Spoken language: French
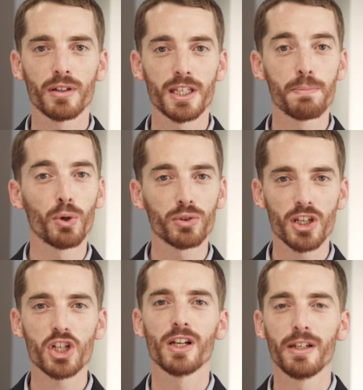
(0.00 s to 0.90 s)
qui
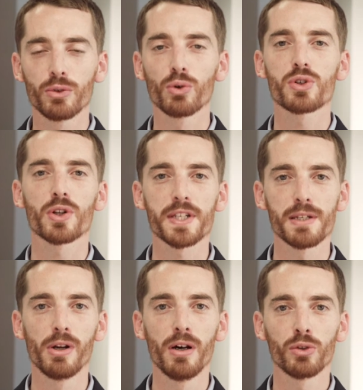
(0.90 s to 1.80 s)
protège les littoraux
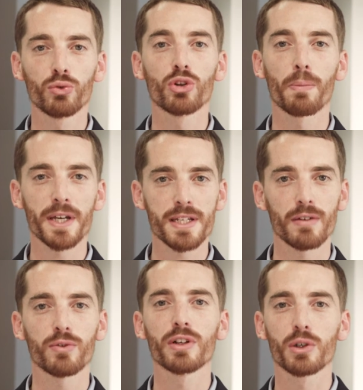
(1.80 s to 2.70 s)
sensibles tout en
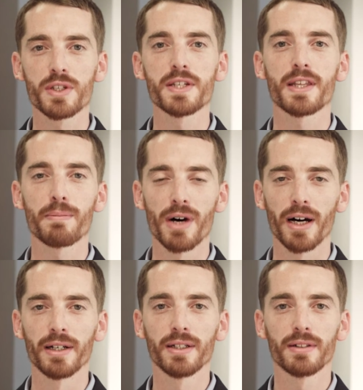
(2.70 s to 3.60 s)
préservant l'écosystème
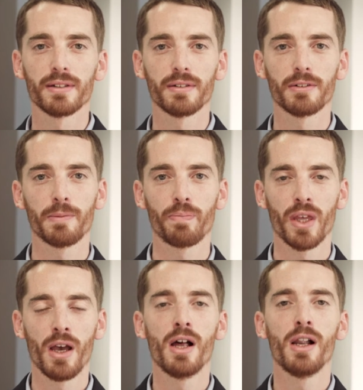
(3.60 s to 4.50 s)
marin.
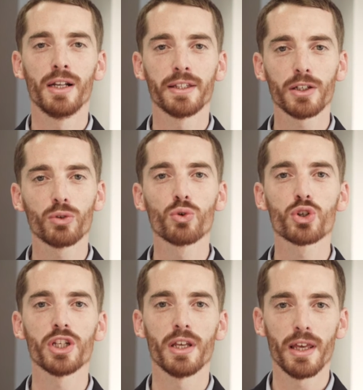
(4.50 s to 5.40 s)
La
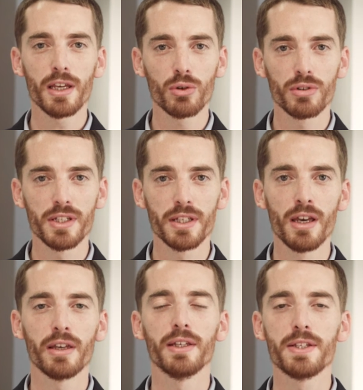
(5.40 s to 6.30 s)
technologie Ecodig
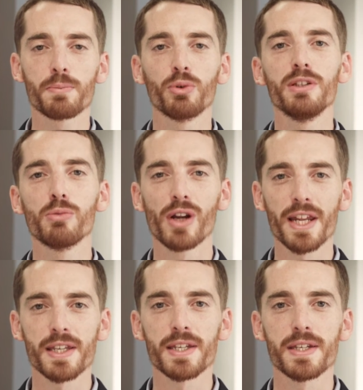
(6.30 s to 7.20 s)
est disponible au
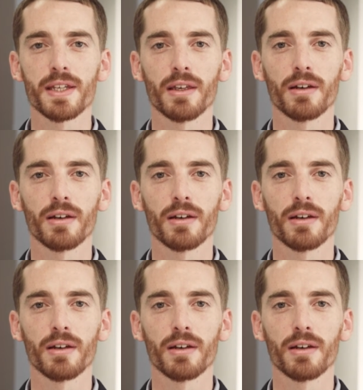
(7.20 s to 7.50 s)
licensing.